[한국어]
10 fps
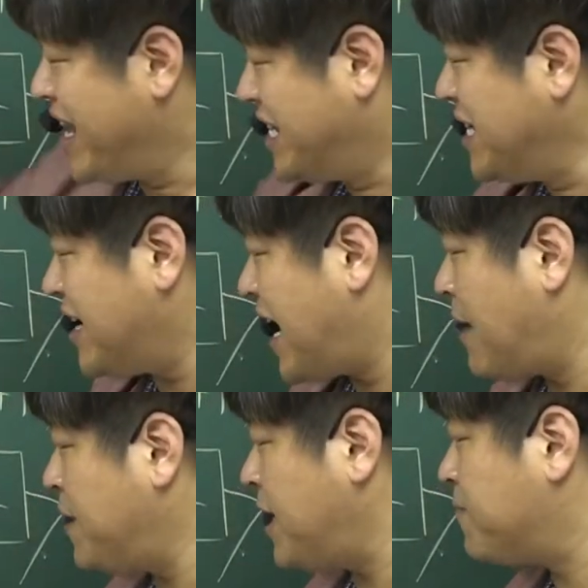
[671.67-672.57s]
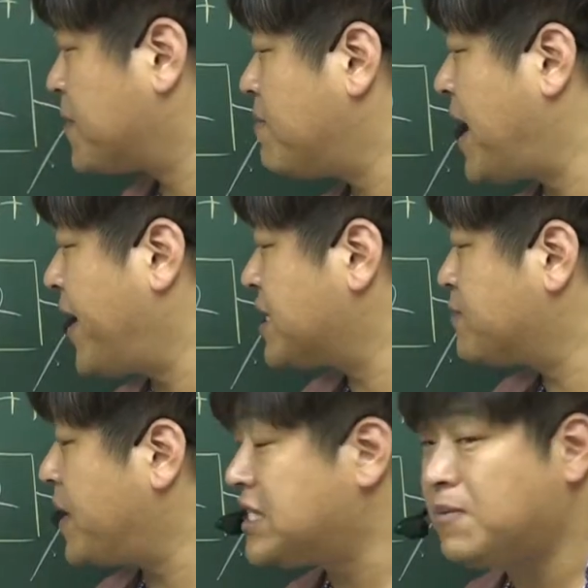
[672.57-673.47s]
그 합이 마이너스
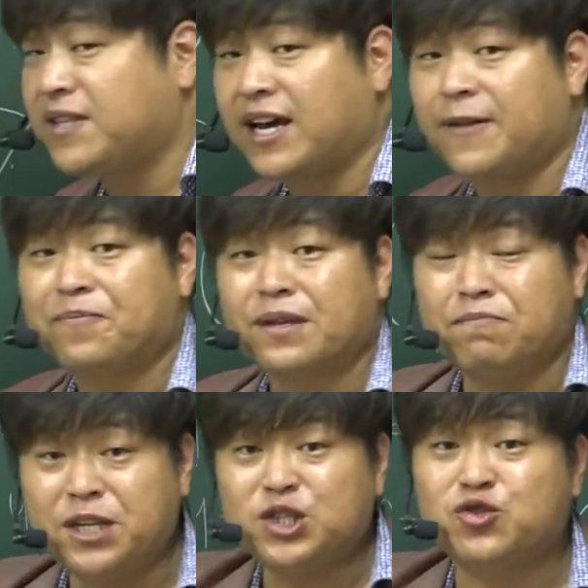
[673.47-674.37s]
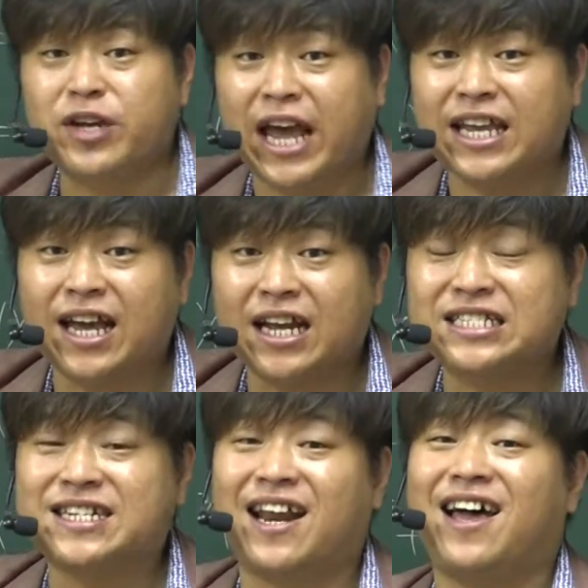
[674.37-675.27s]
80이다. 미지수 A
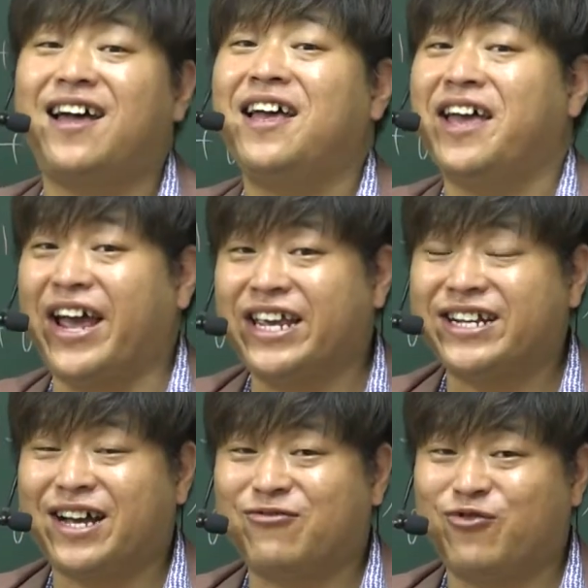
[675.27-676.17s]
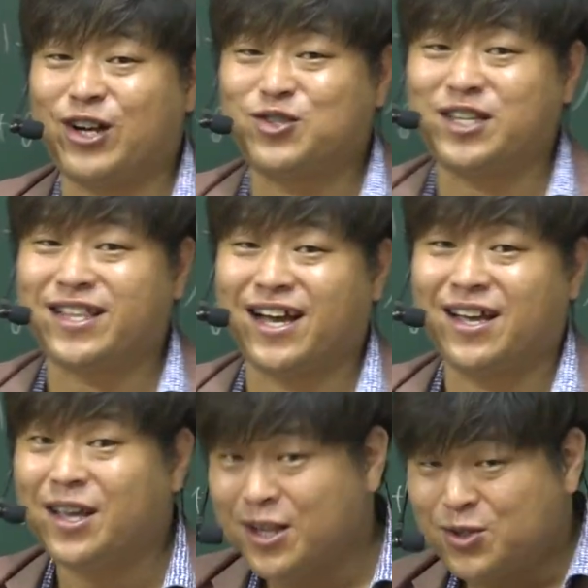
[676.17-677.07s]
하나씩 하나 A값 구할 수 있다.
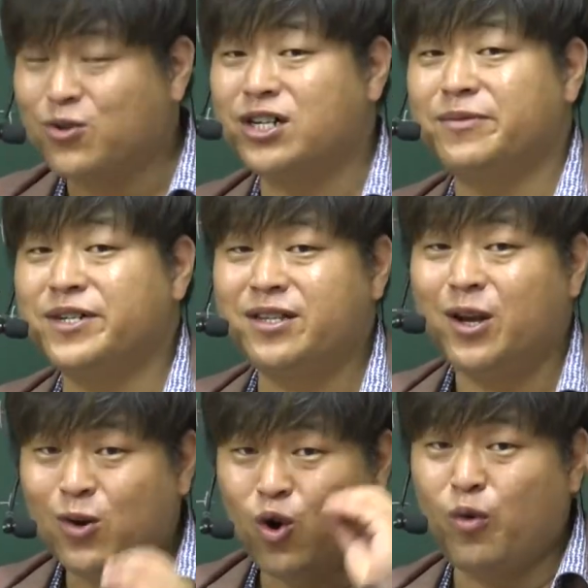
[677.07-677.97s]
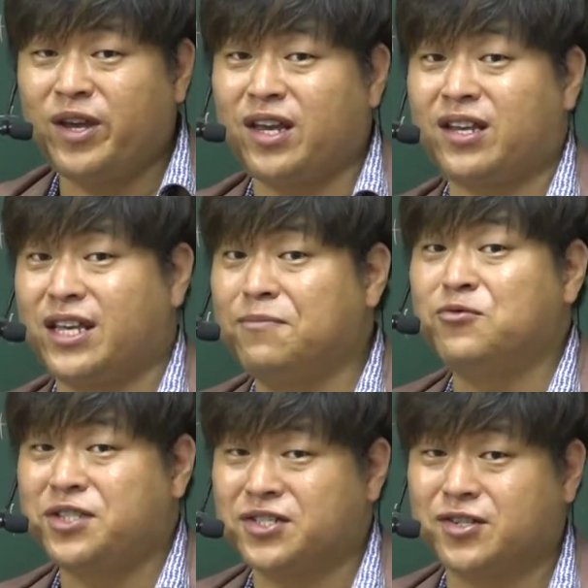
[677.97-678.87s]
조금은 호흡이 긴
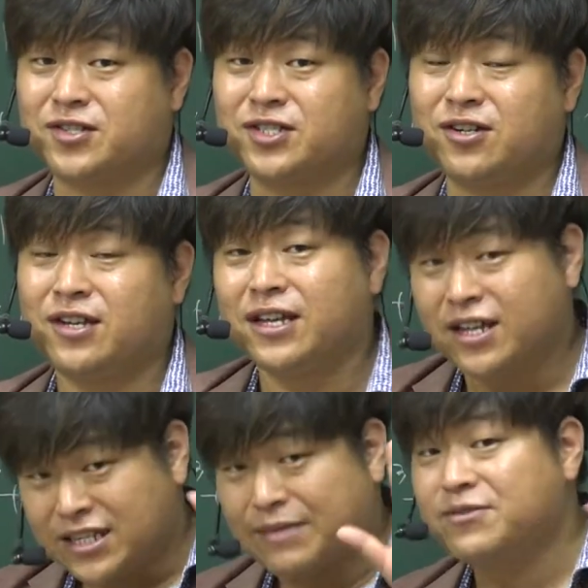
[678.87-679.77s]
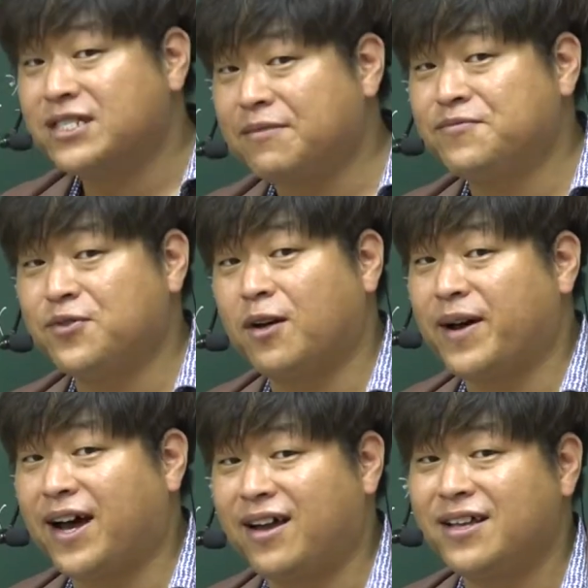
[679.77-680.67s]
문제였어. 그렇죠? 차분차분
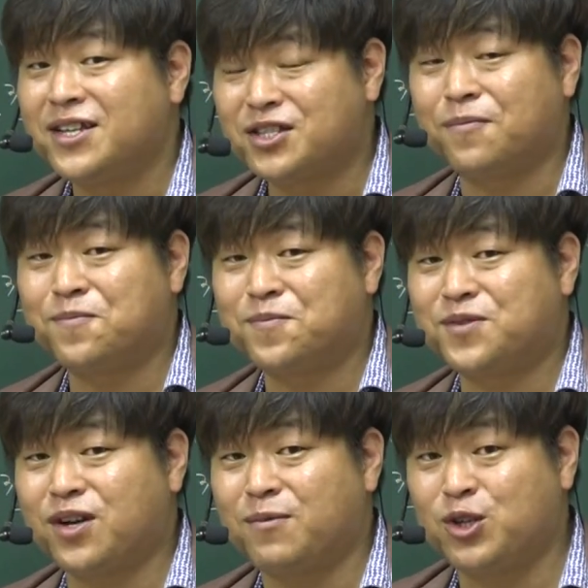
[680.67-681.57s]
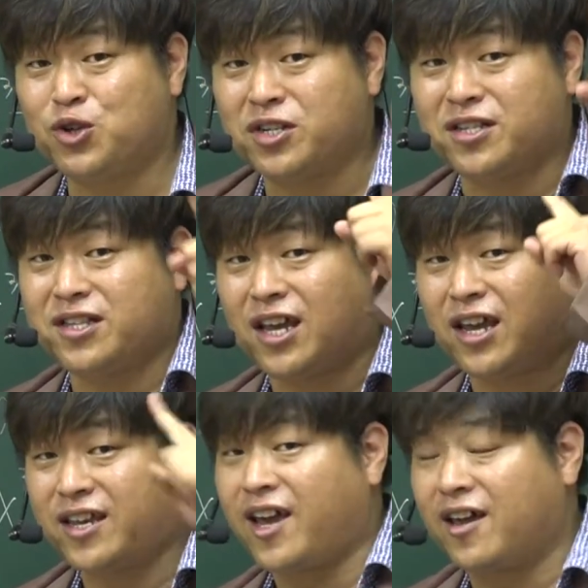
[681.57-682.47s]
풀어봐. 접점이 주어질
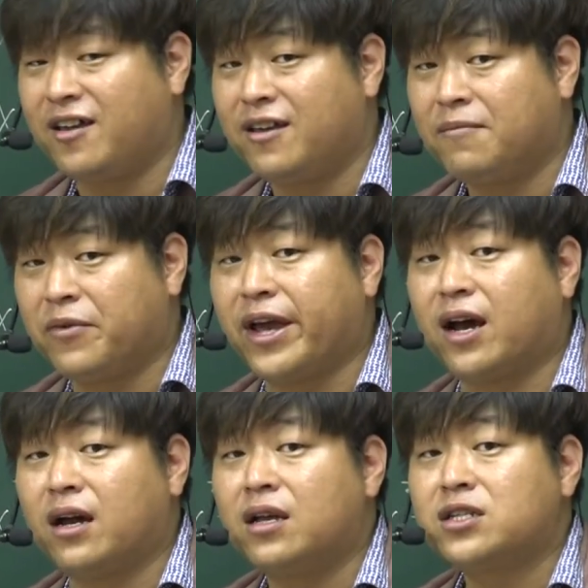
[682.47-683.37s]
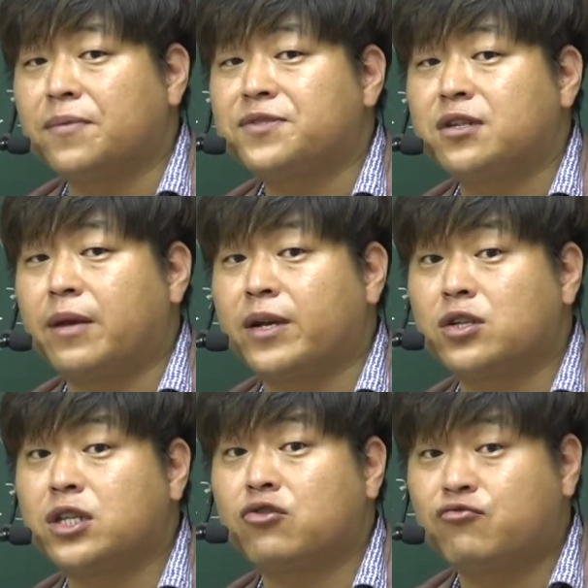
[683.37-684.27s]
때에 뭐야? 접선의
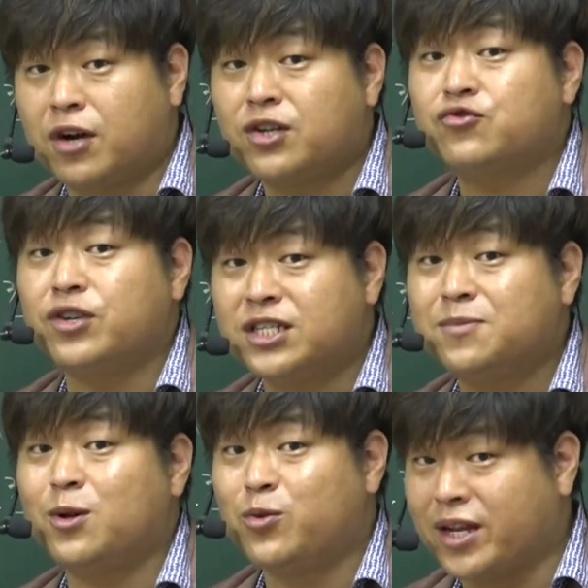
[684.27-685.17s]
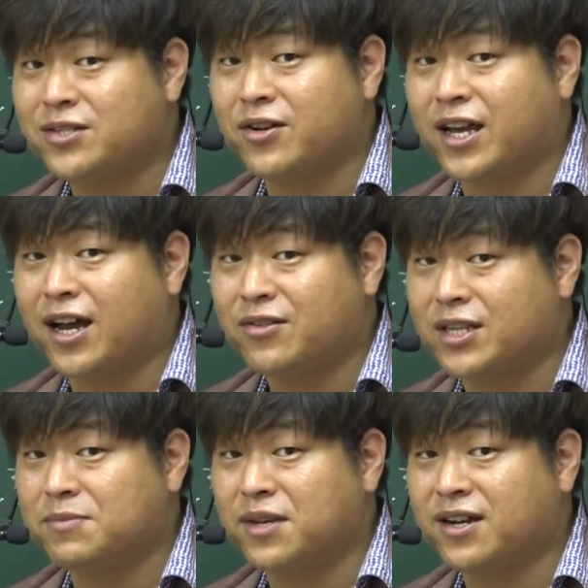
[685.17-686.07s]
방정식 구할 수 있으면 되는 거다.
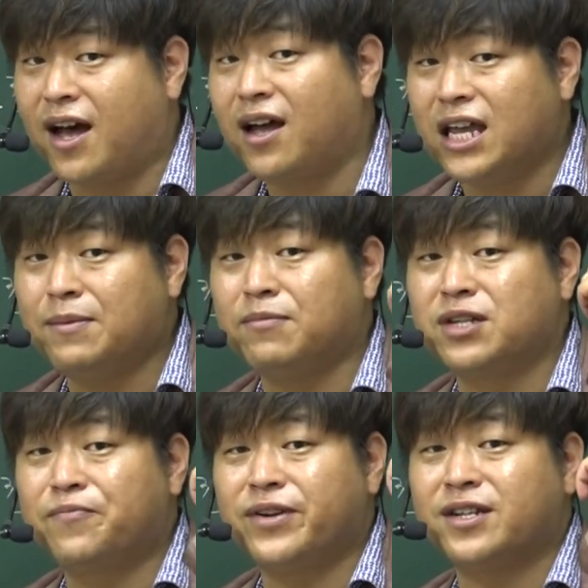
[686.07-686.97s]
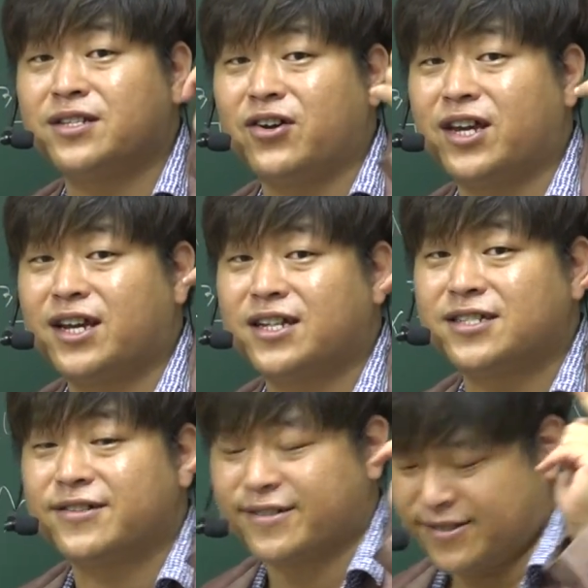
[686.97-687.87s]
됐습니까? 이번 문제 풀이는 여기까지예요.